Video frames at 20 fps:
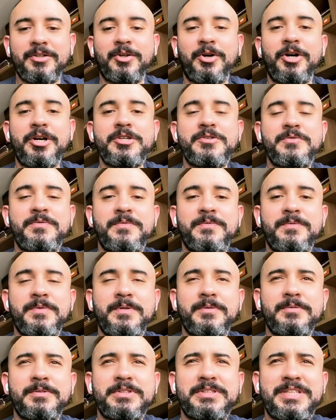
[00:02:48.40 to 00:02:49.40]
nós
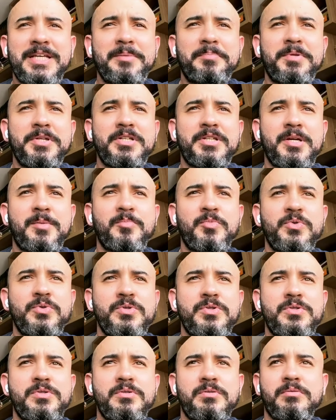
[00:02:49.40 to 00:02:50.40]
sempre
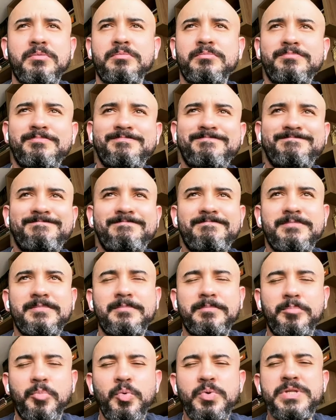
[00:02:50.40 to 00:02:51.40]
estamos
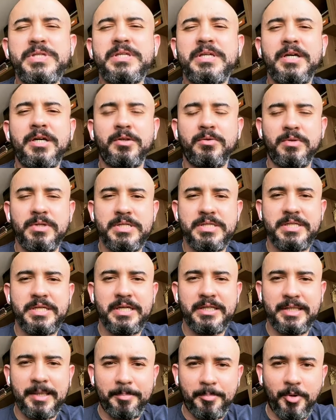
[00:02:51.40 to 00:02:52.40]
buscando uma
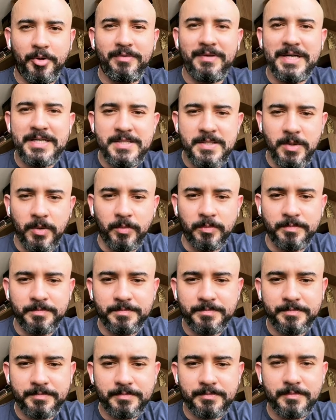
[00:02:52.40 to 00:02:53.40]
certa aprovação,
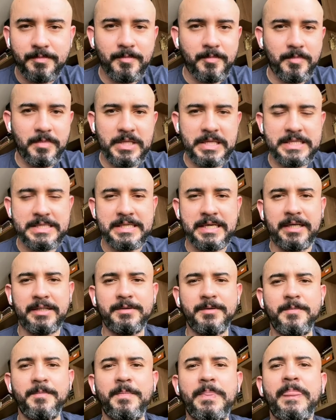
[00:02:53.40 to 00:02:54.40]
tá
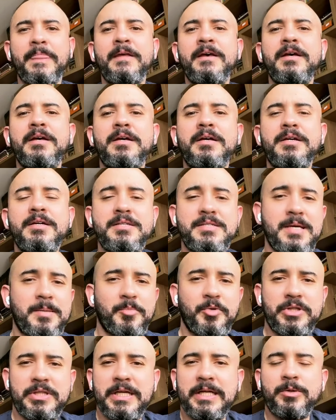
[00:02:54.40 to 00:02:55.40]
certo? Isso é
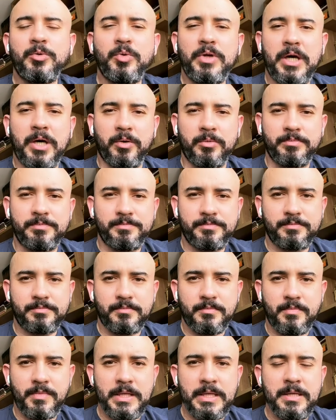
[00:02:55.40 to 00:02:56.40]
muito natural,
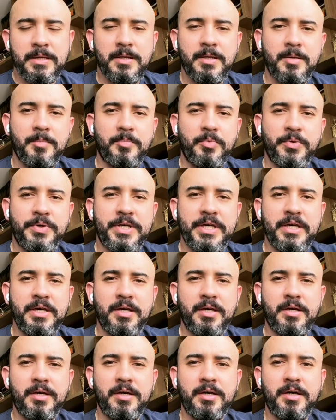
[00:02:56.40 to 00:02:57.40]

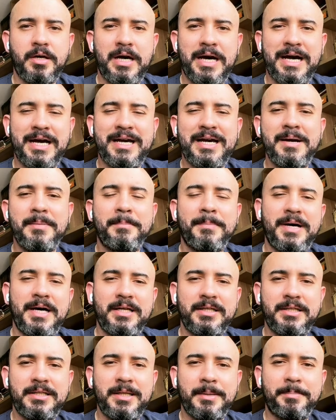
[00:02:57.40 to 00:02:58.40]
porque a
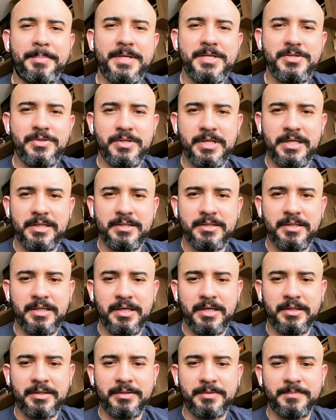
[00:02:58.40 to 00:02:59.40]
camada da
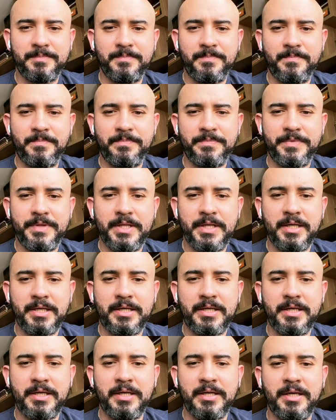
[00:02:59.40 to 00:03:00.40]
personalidade
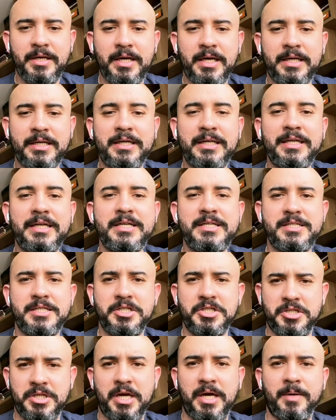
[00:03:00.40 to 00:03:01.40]
em que a criança
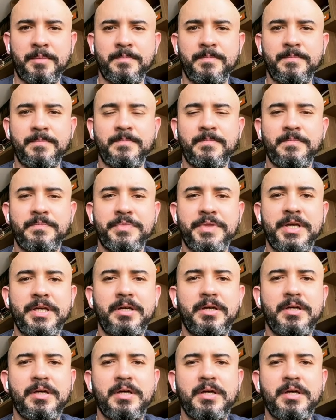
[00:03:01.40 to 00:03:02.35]
está, né?